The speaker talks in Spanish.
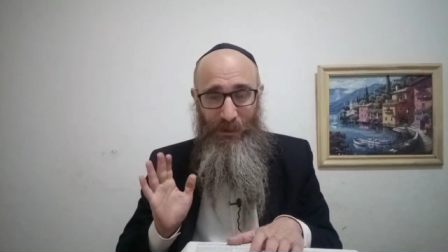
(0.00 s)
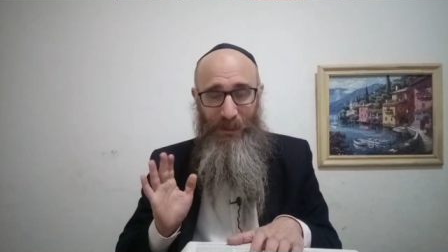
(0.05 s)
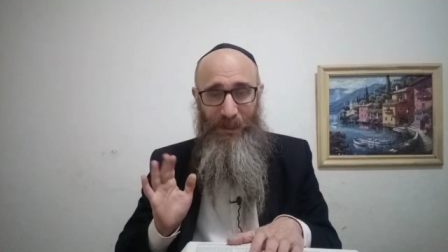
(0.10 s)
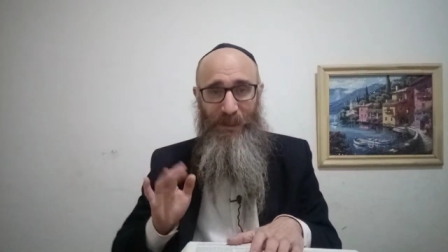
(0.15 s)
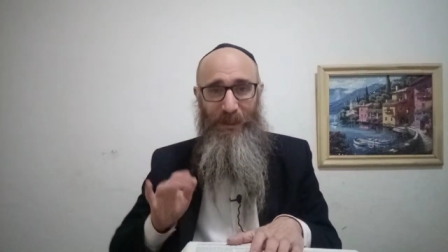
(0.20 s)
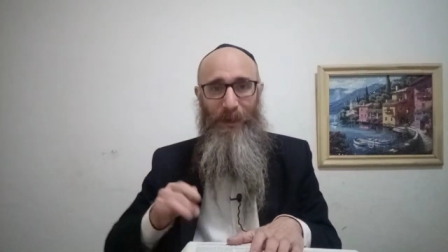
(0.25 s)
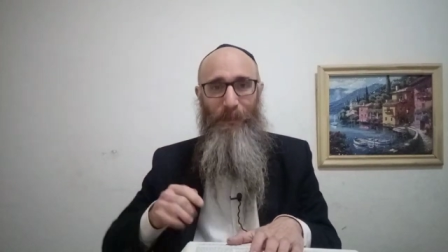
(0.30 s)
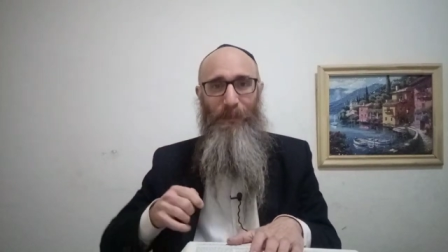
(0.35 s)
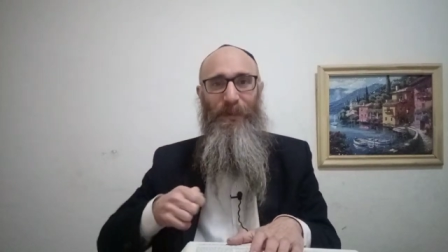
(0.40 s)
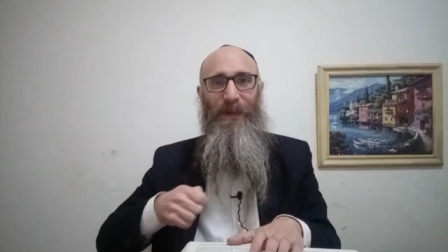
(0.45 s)
en
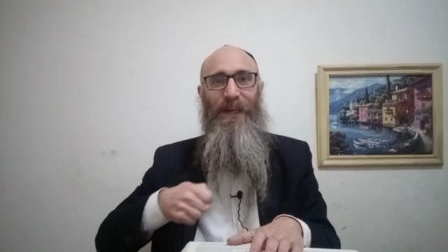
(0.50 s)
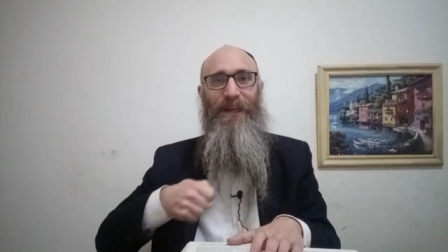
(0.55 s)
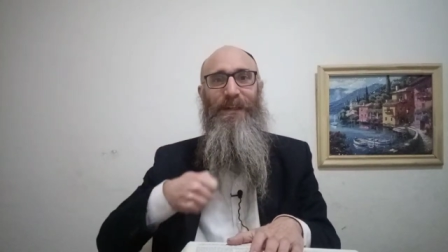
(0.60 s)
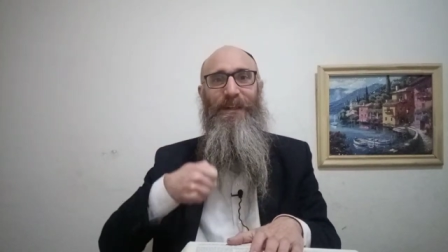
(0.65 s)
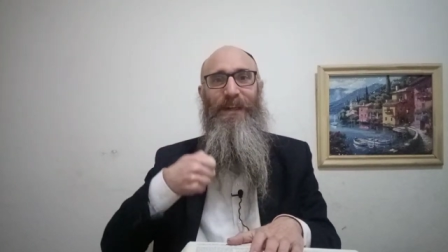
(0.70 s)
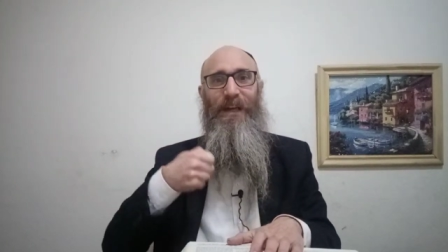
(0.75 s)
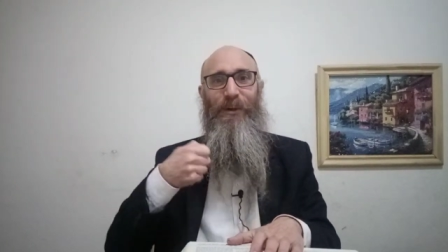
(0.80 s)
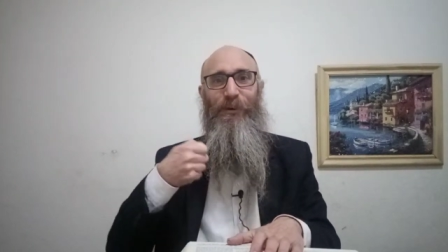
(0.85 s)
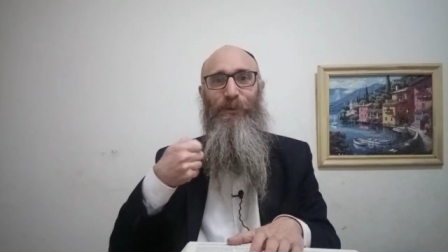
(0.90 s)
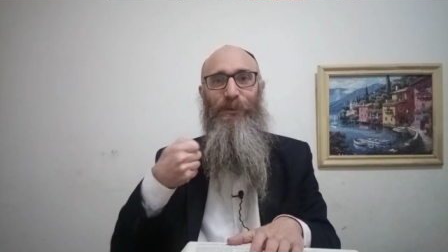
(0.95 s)
la
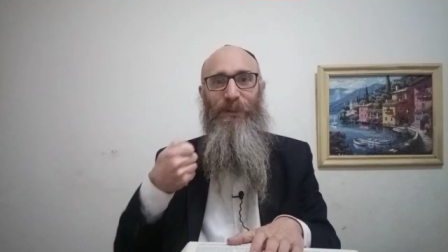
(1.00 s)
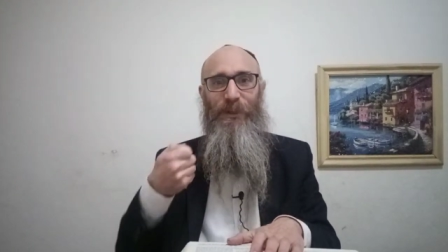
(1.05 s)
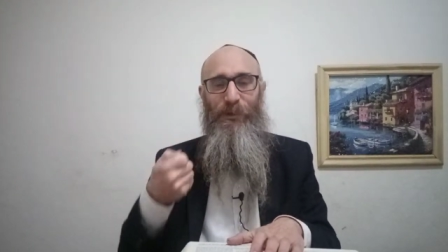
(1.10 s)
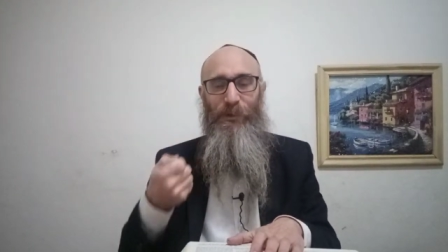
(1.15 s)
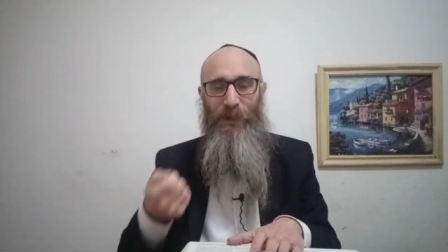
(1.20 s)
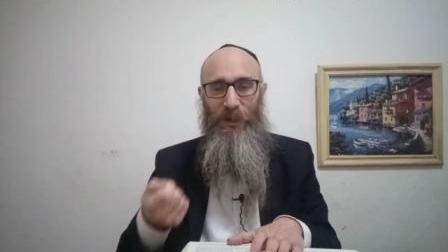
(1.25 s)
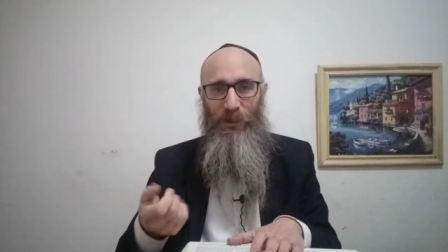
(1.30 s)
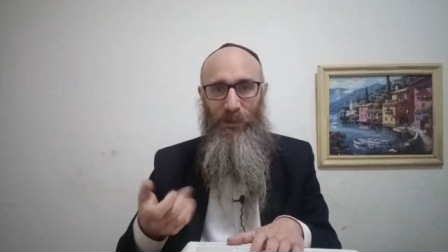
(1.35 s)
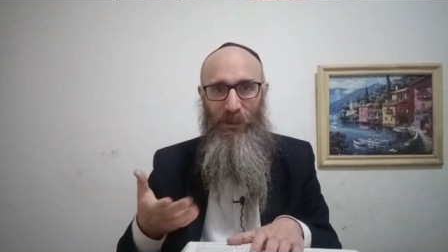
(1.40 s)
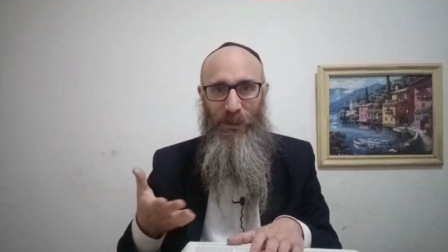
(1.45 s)
práctica
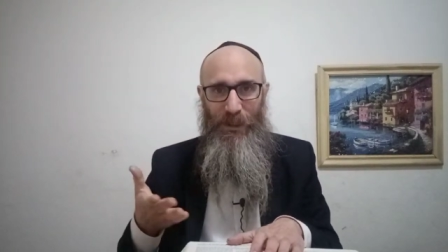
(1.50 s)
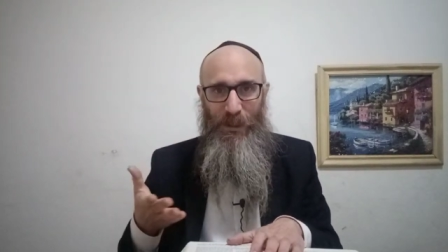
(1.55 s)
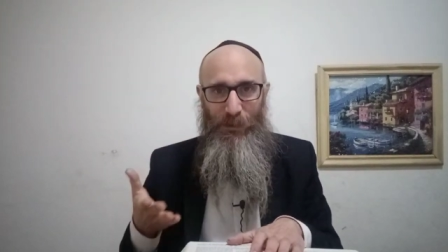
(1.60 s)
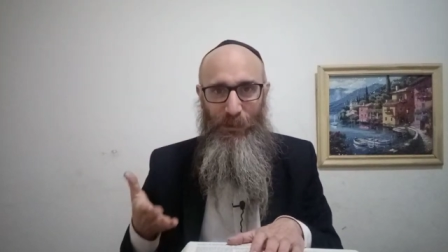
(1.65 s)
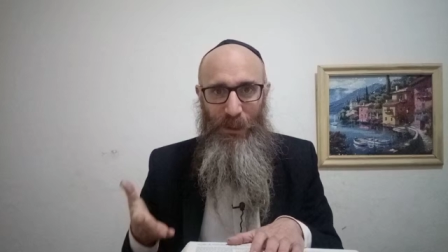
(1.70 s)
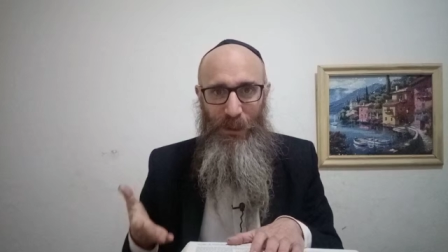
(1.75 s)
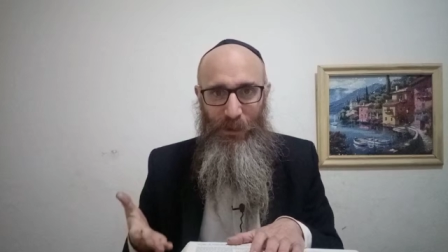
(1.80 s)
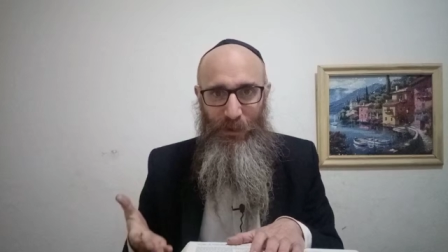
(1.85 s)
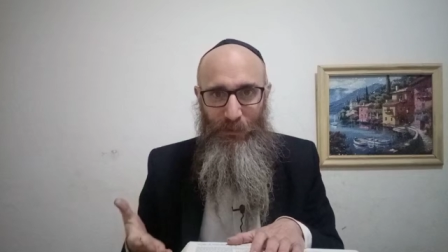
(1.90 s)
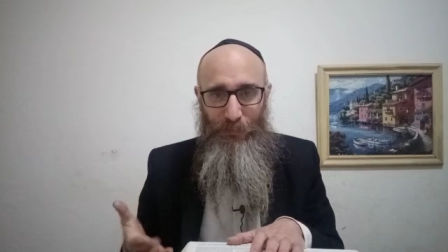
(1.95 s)
continuaron con la
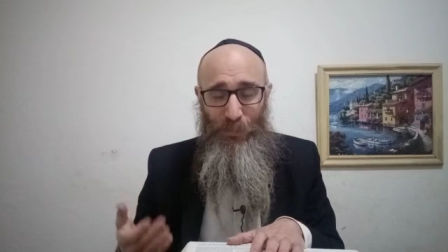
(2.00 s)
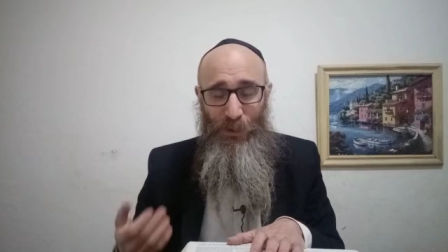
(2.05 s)
rebelión,